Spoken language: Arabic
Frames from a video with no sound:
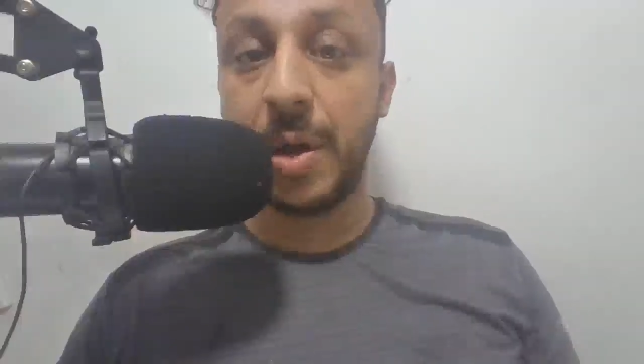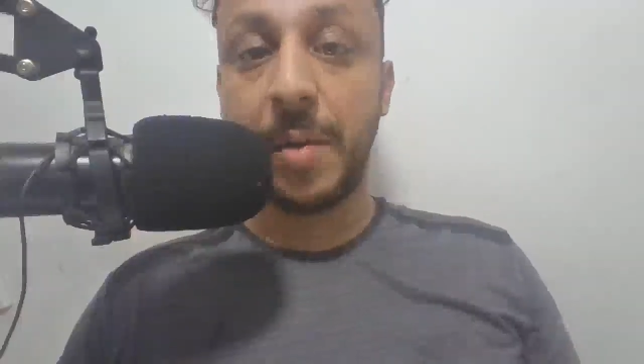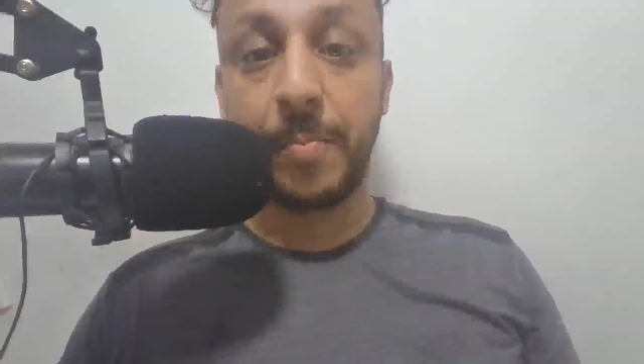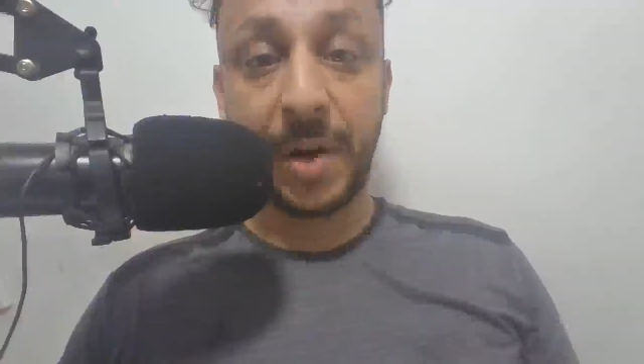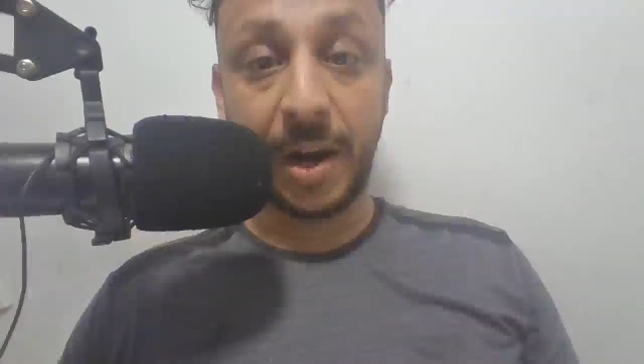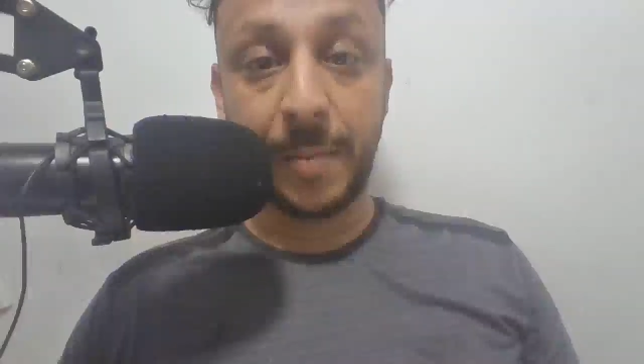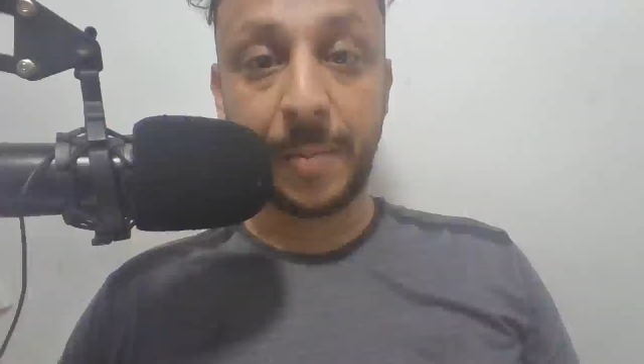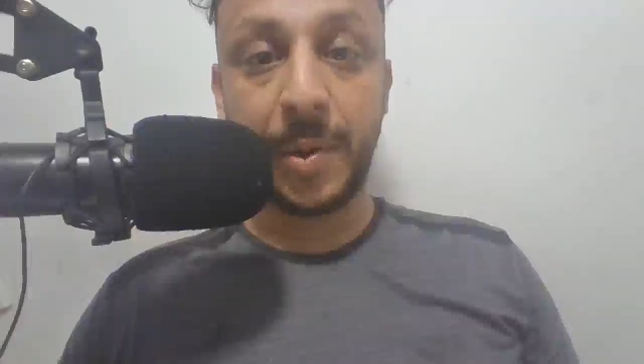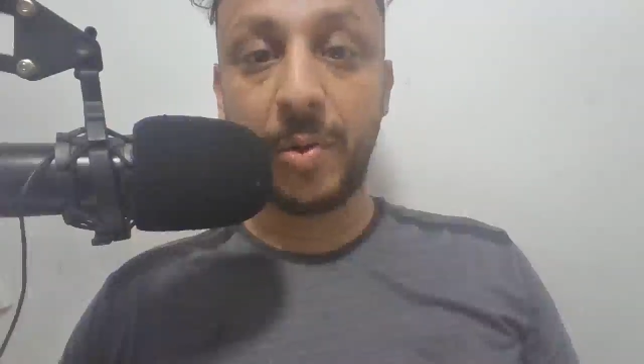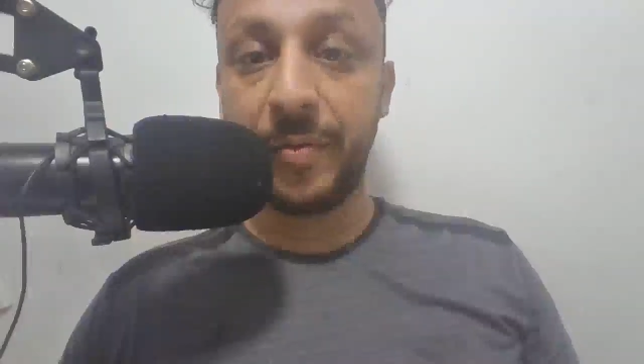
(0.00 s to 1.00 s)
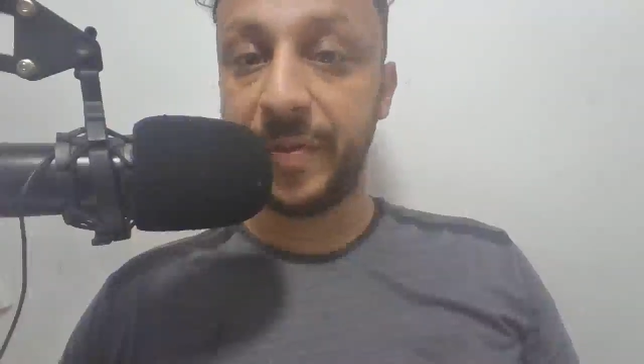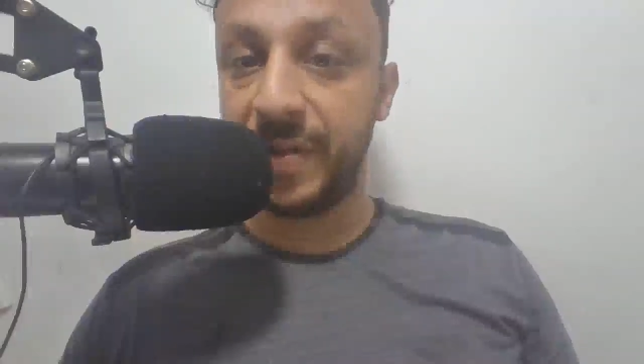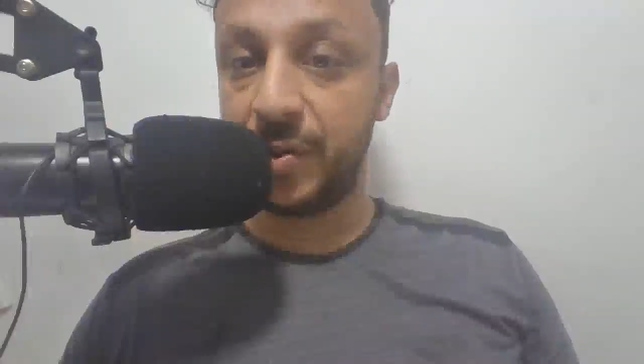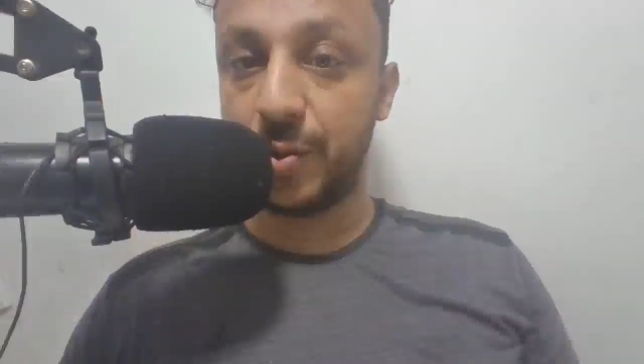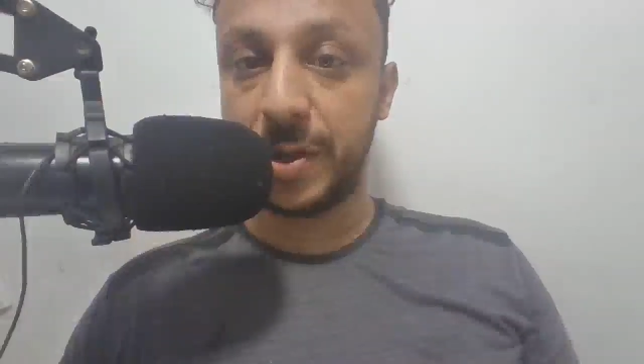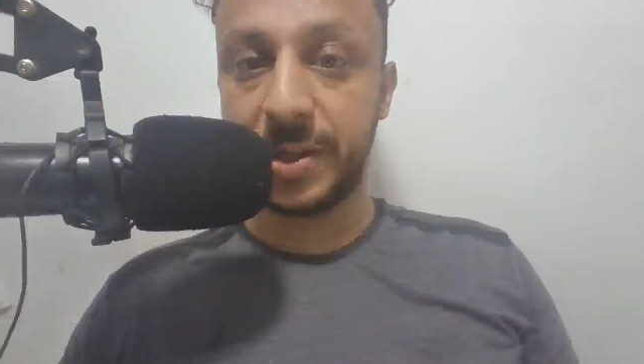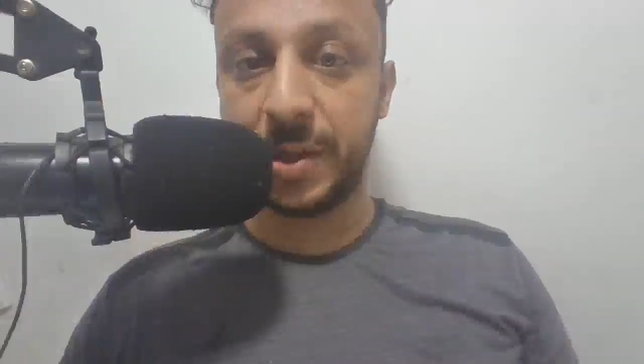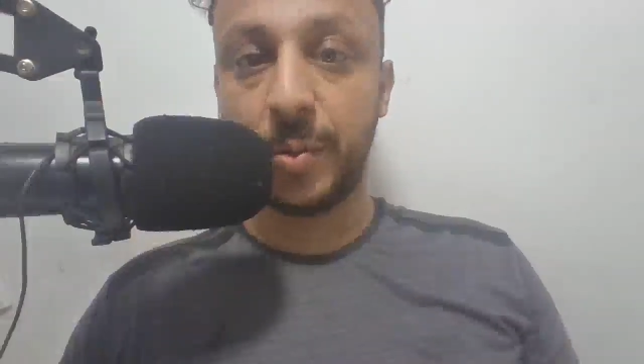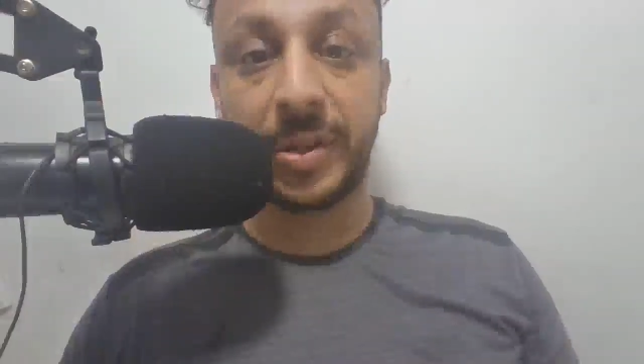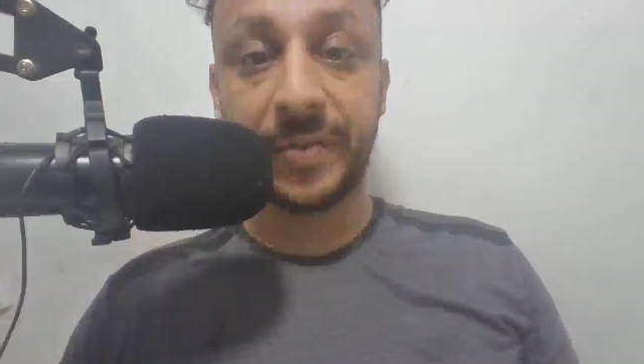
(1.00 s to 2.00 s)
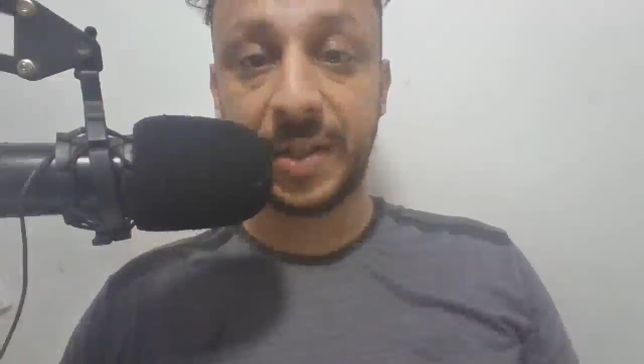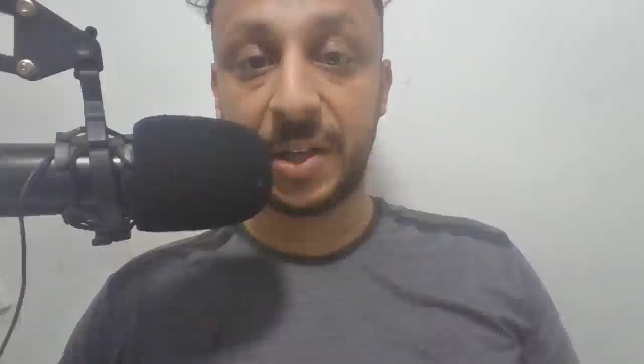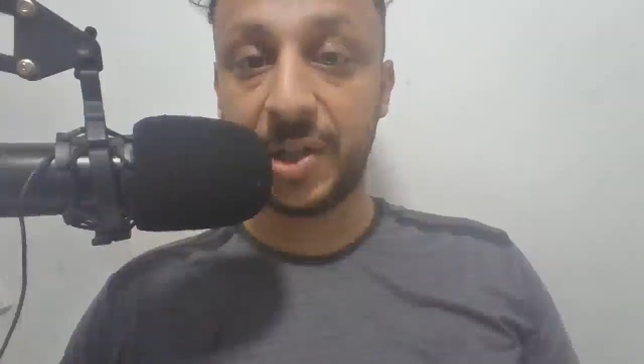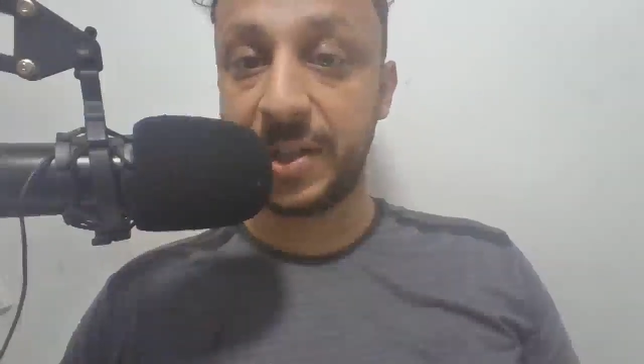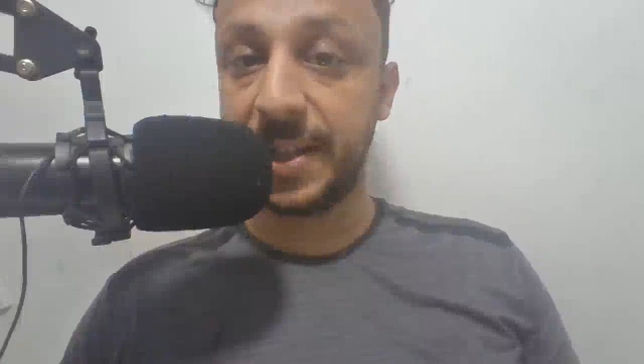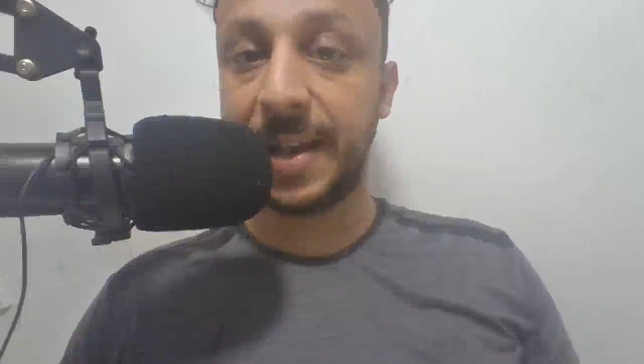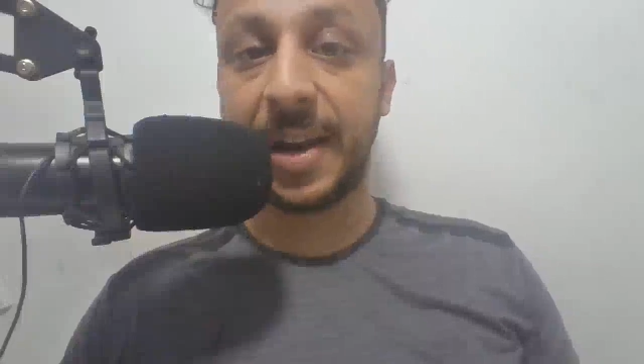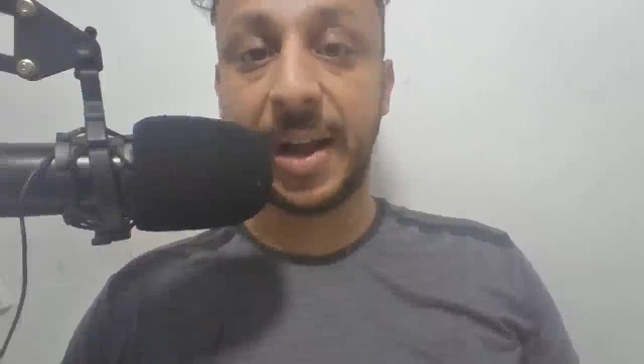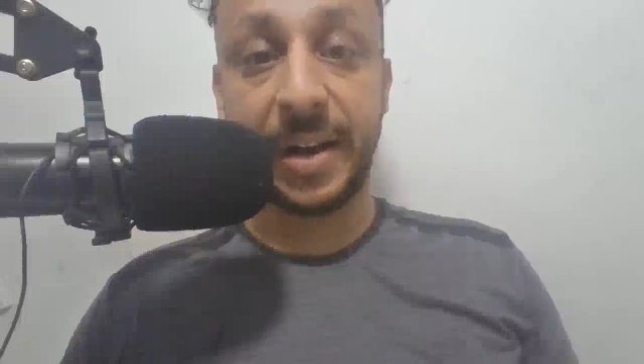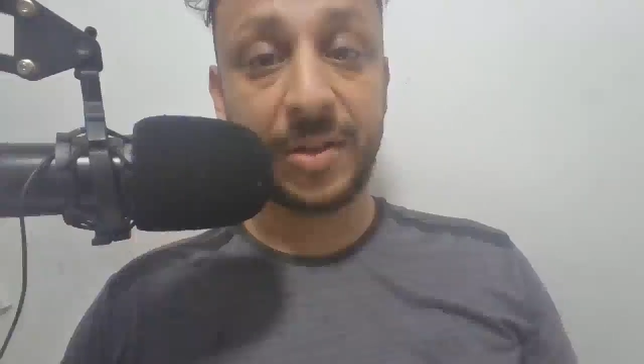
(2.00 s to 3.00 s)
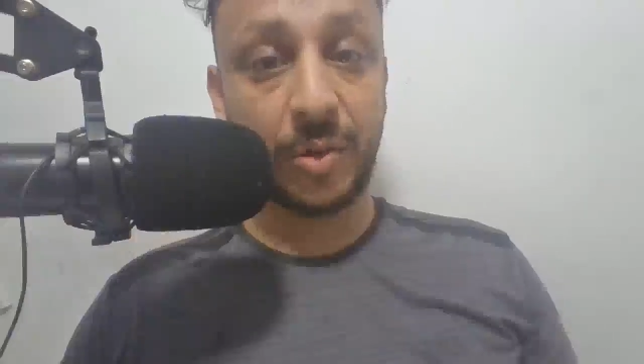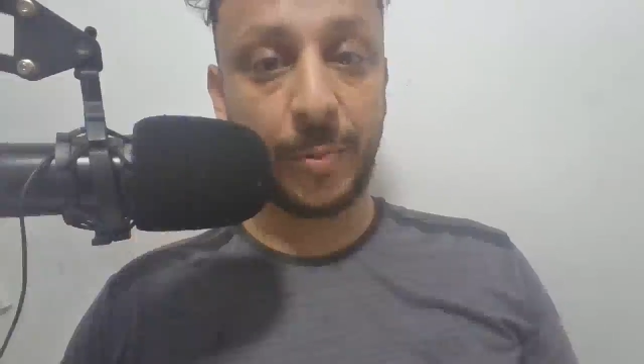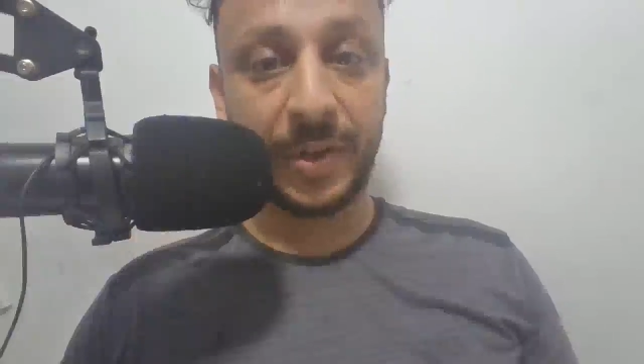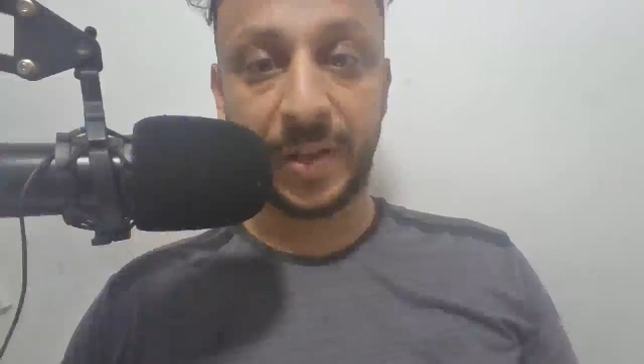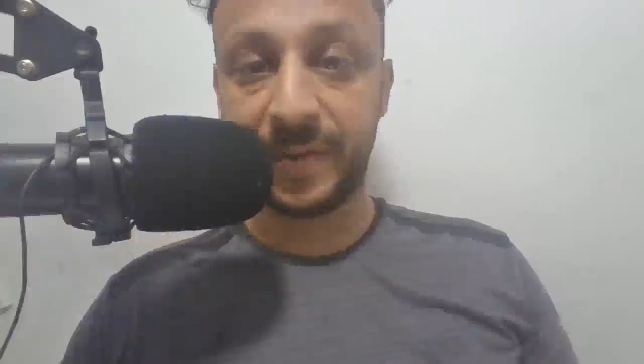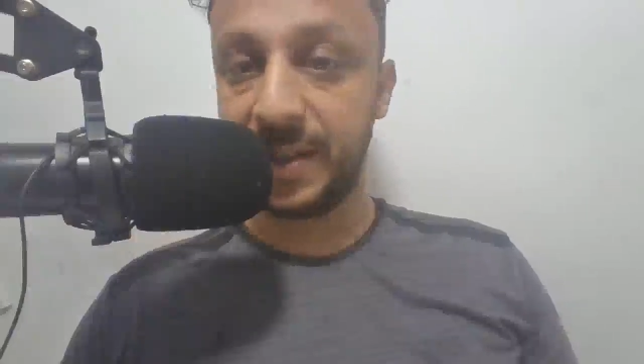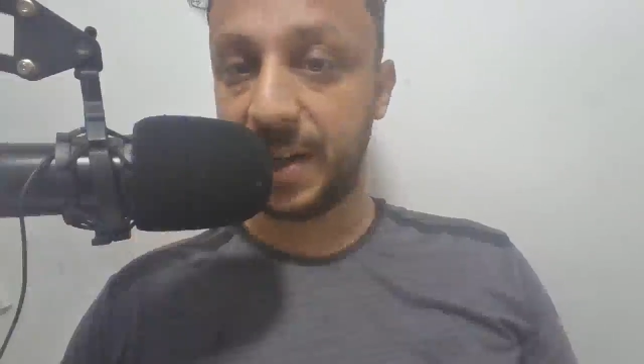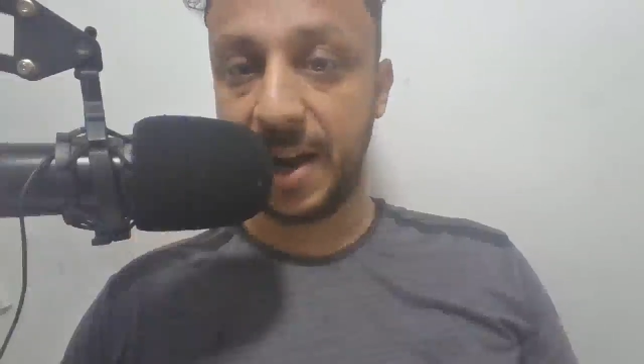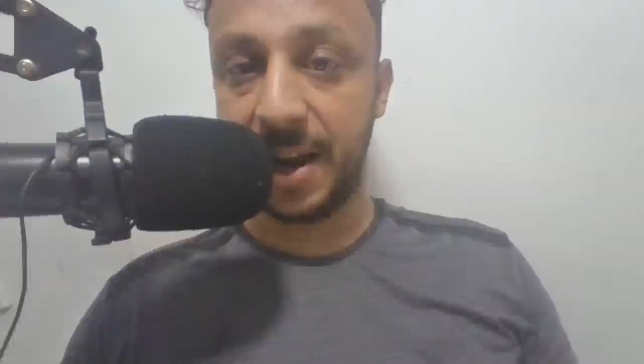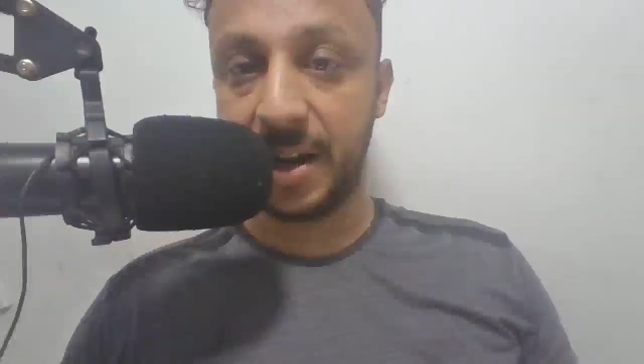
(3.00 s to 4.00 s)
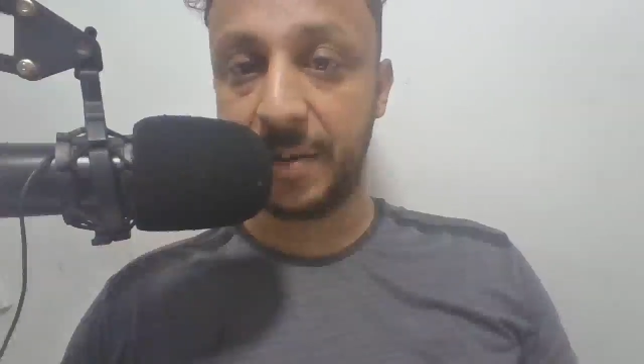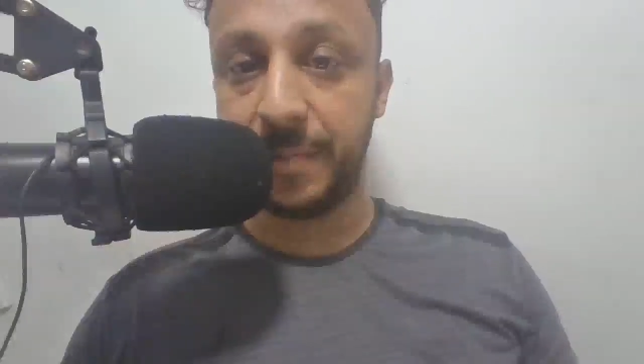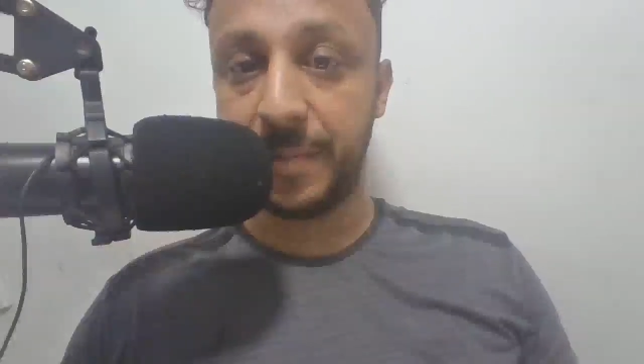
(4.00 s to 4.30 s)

مرحبا بكم في فيديو جديد وتفسير جديد على قناتكم لتفسير الأحلام